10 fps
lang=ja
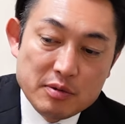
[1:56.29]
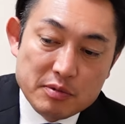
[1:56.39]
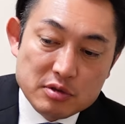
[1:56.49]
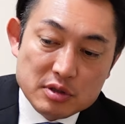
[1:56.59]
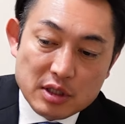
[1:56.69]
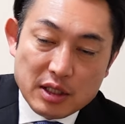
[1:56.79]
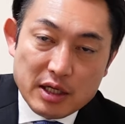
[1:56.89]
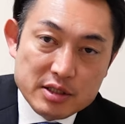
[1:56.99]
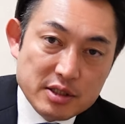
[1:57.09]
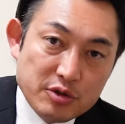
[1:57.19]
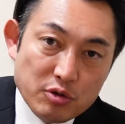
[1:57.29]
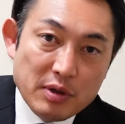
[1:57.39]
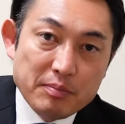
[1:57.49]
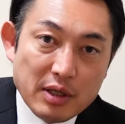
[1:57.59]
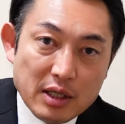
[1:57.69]
ひまさらさんが開示請求を
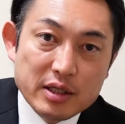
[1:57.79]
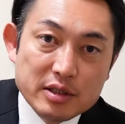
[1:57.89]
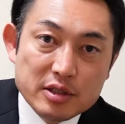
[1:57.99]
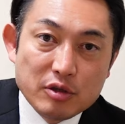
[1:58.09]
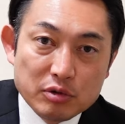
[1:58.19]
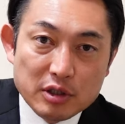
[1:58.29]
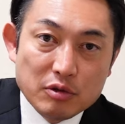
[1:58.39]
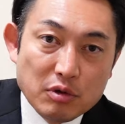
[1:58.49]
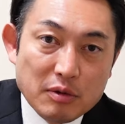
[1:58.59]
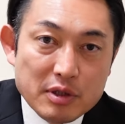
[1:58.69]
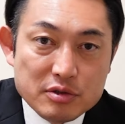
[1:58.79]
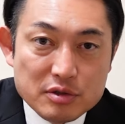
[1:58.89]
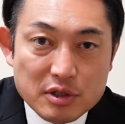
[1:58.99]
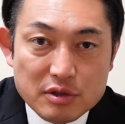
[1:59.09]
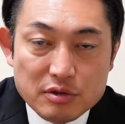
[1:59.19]
バンバンかけてきてこの間国家賠償
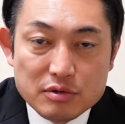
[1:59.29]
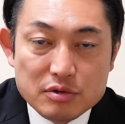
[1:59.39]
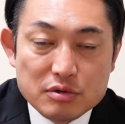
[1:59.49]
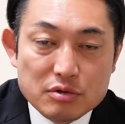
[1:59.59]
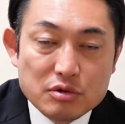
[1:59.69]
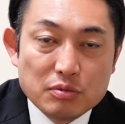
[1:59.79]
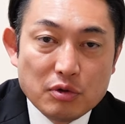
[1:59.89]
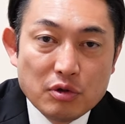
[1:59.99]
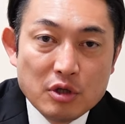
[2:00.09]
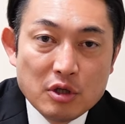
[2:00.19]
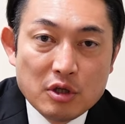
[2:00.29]
請求訴訟も、